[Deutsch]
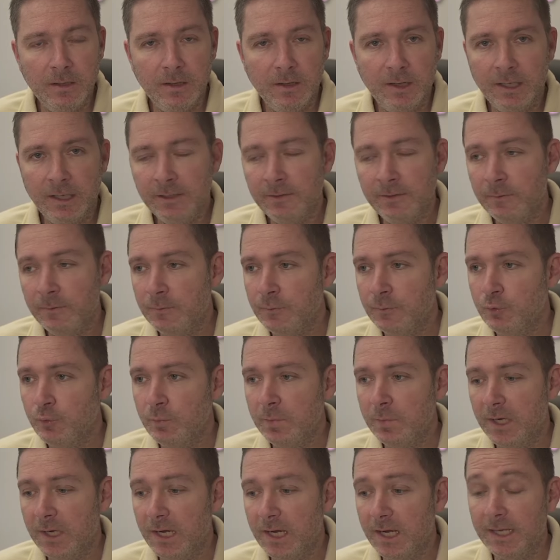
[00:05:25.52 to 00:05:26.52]
Also
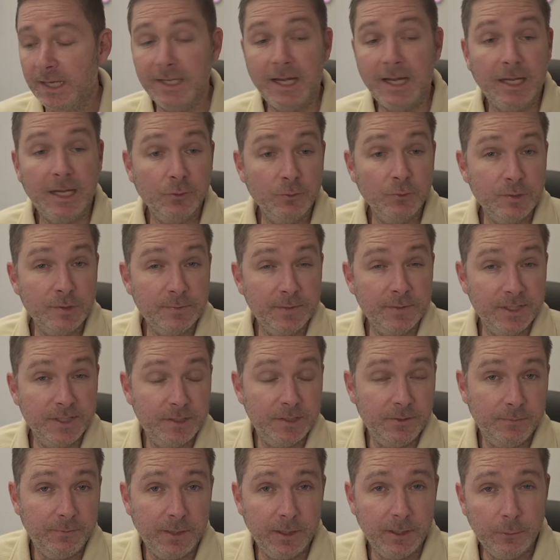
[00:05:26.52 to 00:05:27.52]
super hart.
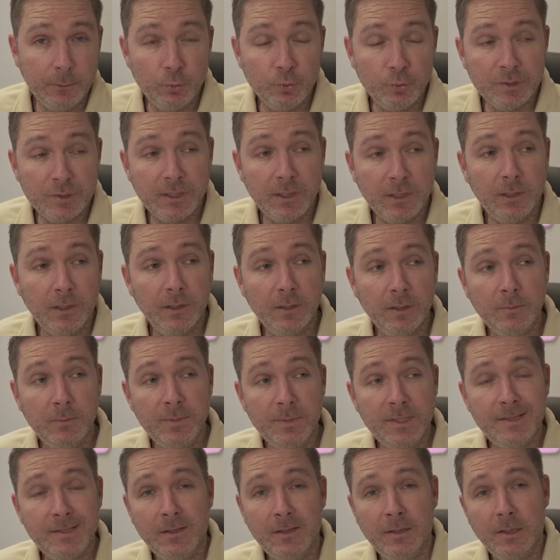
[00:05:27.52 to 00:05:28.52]
28 Verhandlungstage
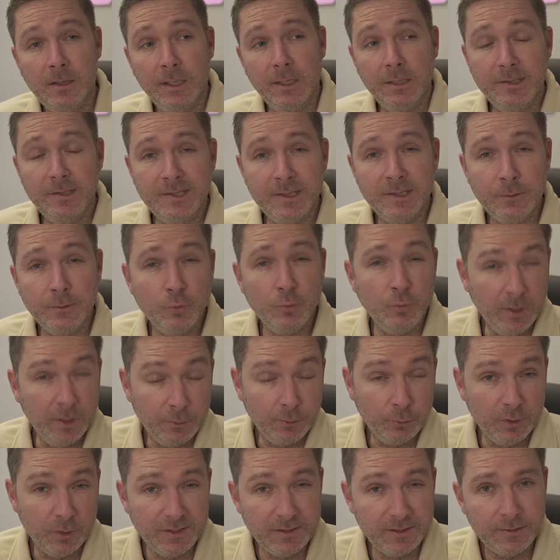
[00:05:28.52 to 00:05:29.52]
bislang angesetzt,
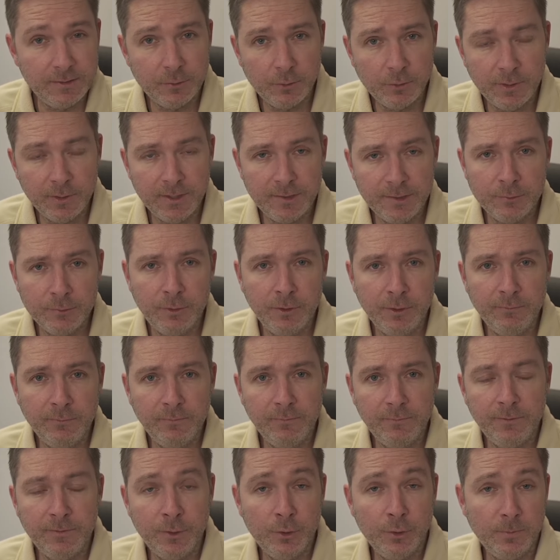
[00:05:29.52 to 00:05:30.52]
190 Zeugen
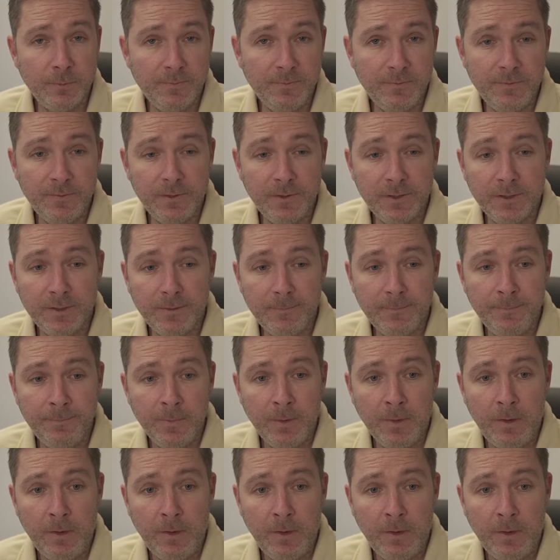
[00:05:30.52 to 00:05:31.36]
sollen vernommen werden.